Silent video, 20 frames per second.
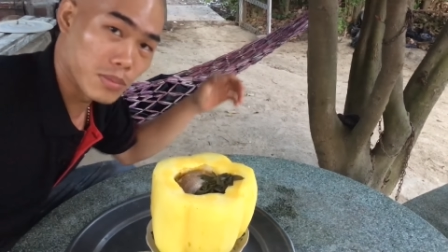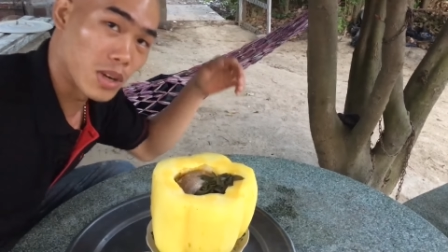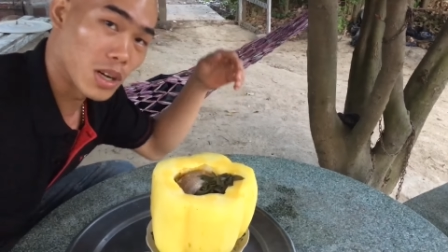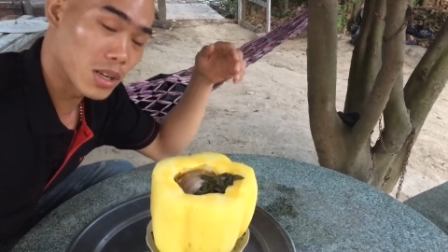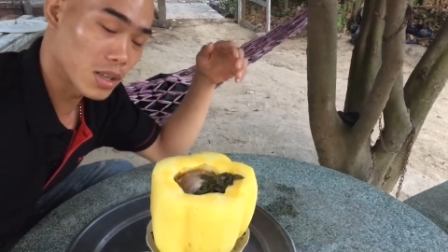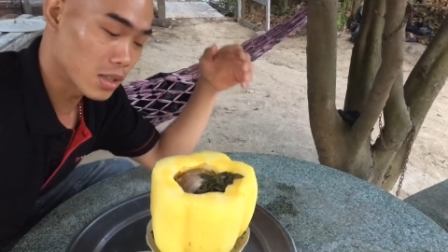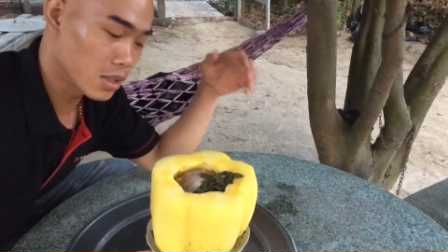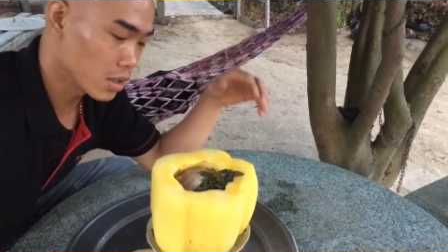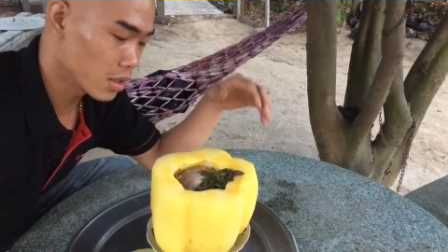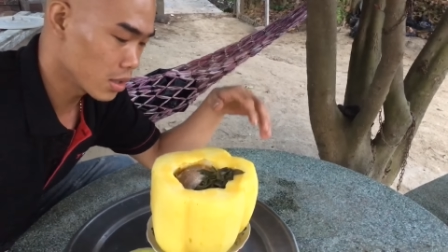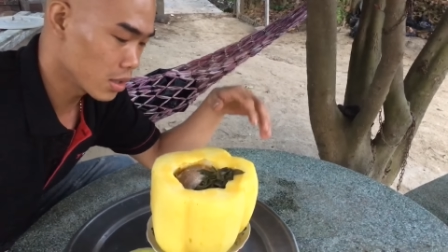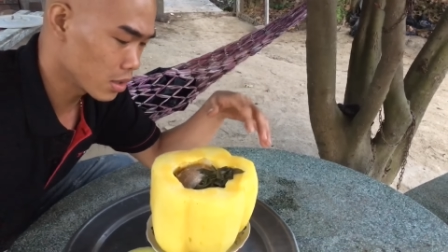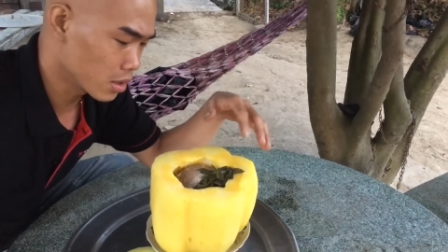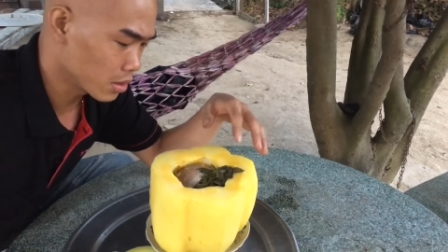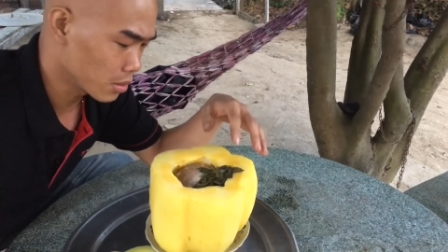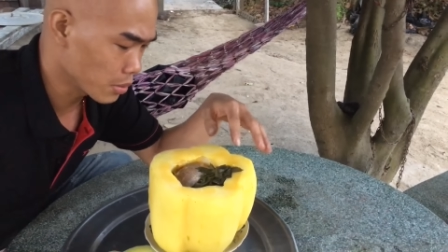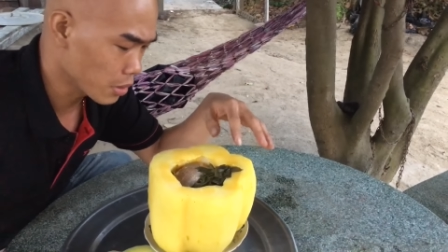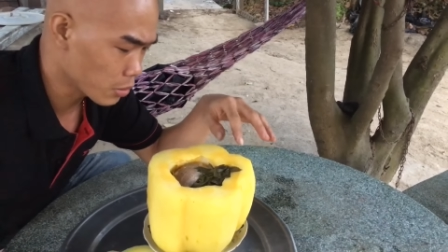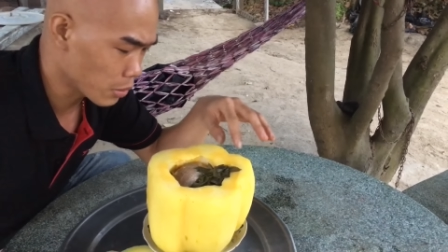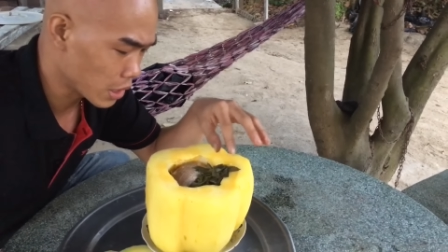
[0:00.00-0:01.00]
bật
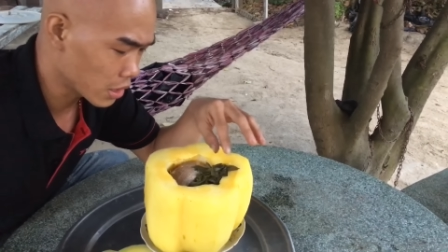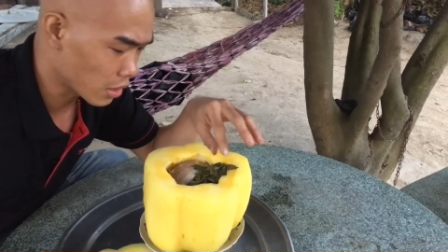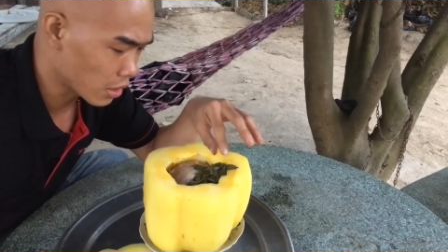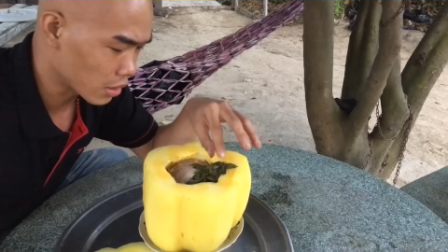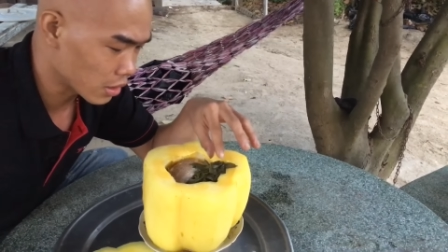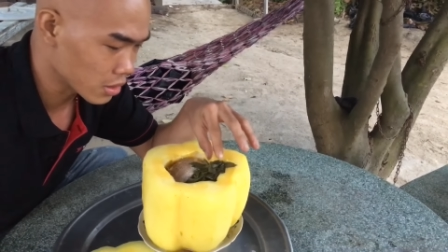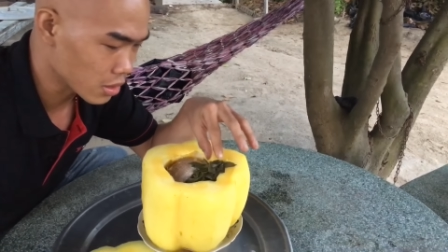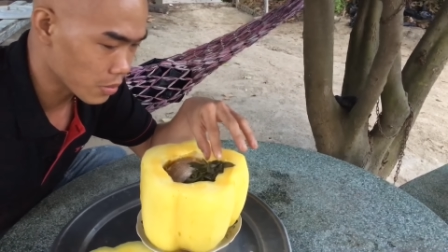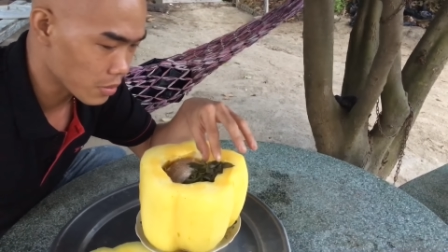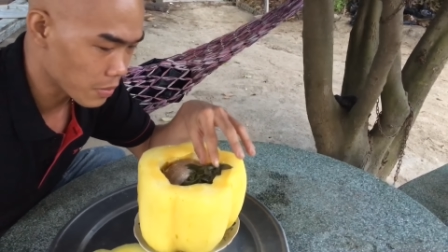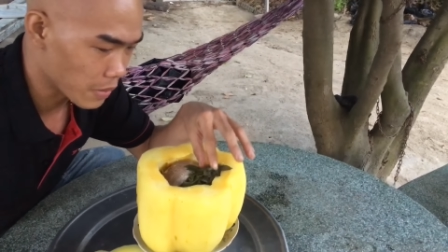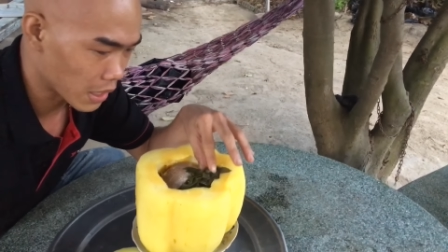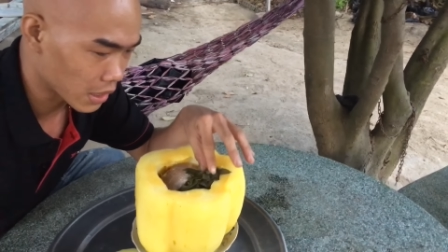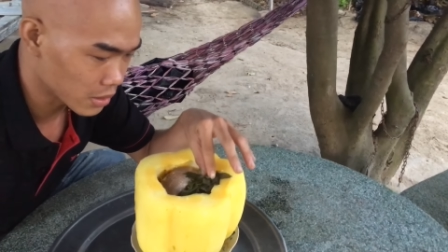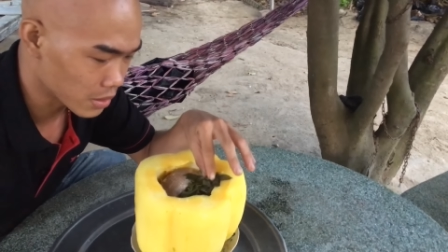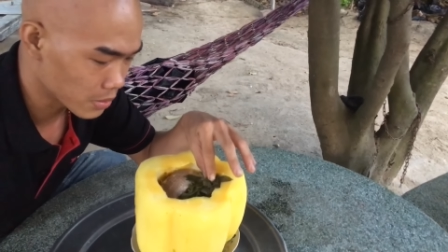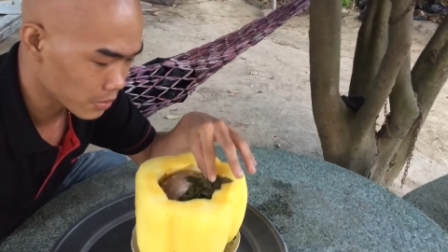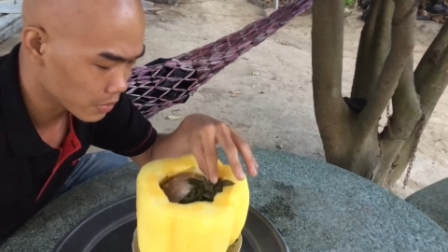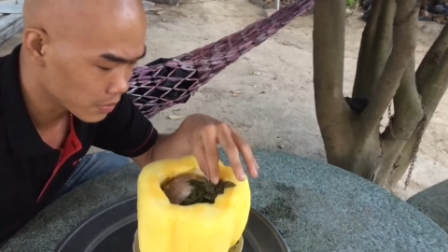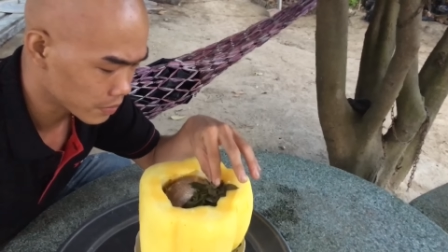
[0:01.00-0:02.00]
uh, máy quay gần để cho mấy bạn
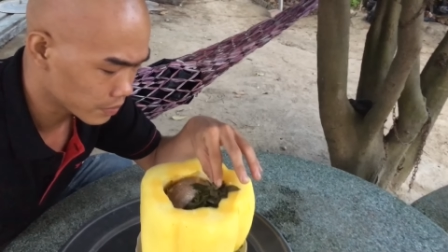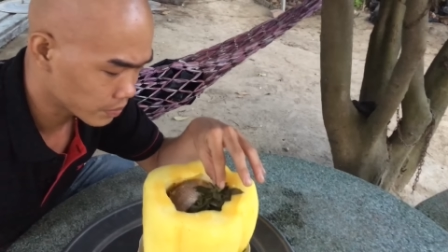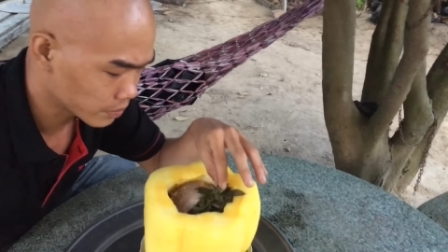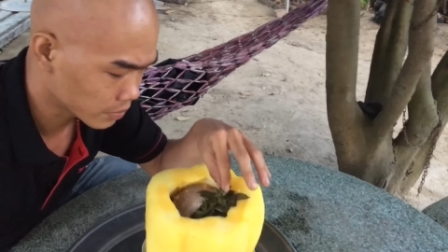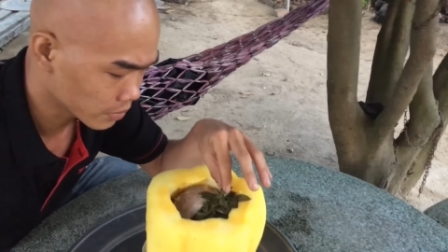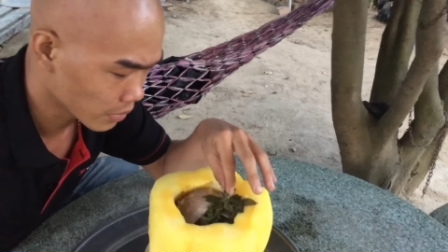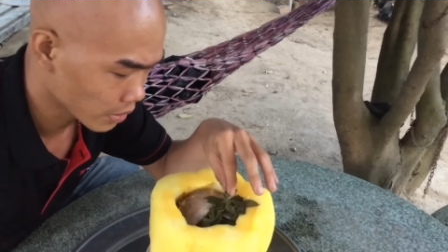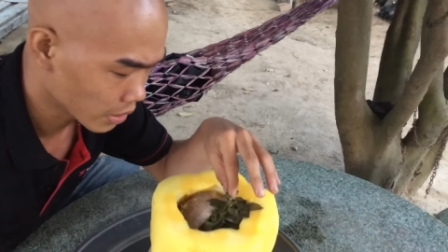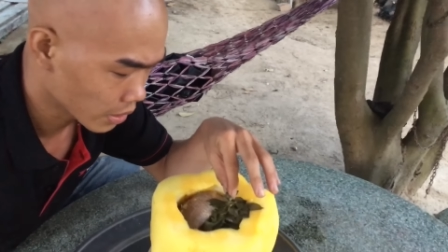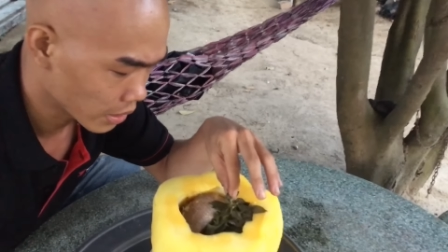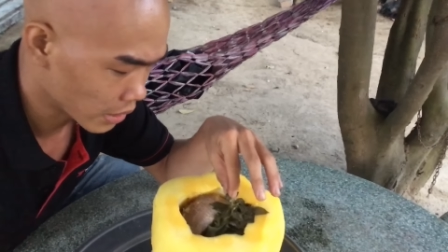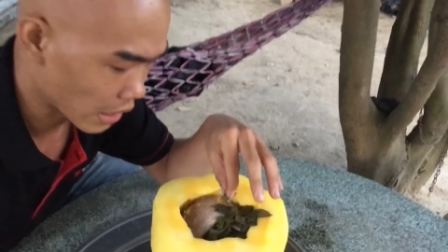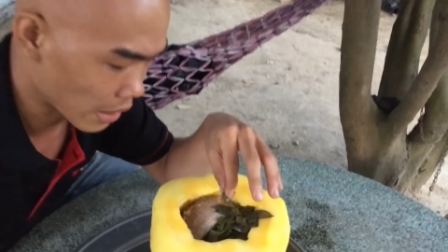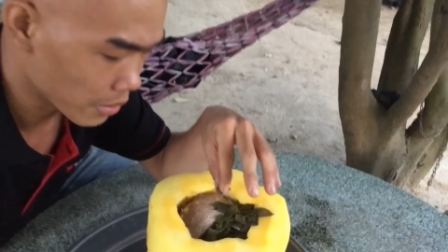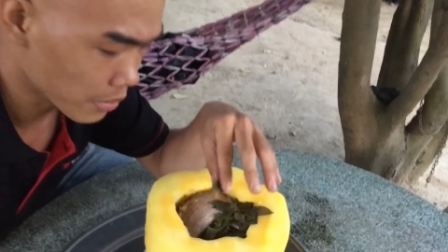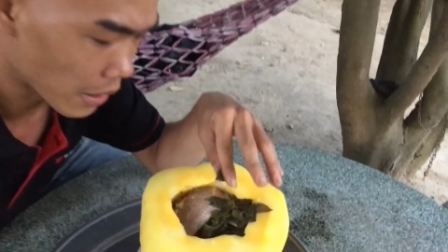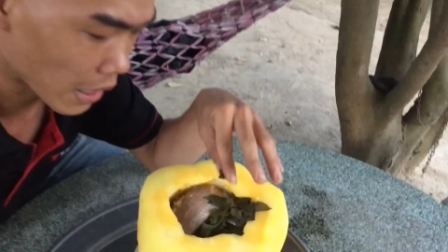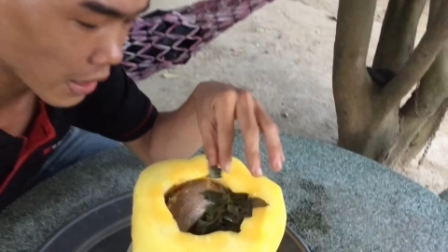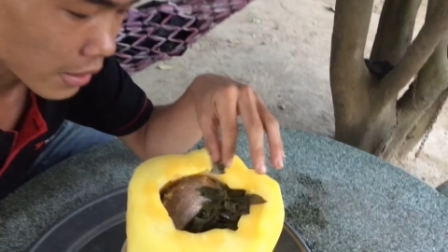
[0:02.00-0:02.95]
xem nè mấy